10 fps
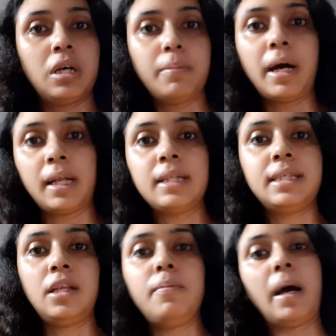
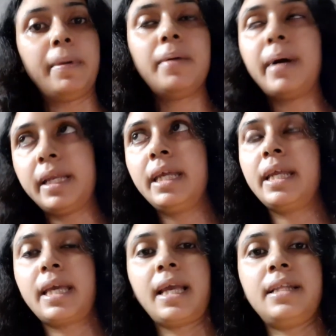বানাচ্ছিল বাবা বানিয়ে
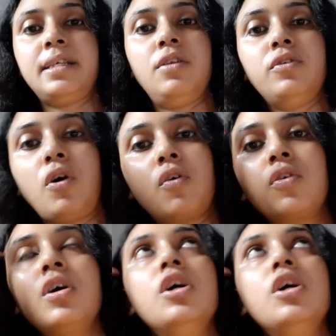রেখে গেছিলো তখন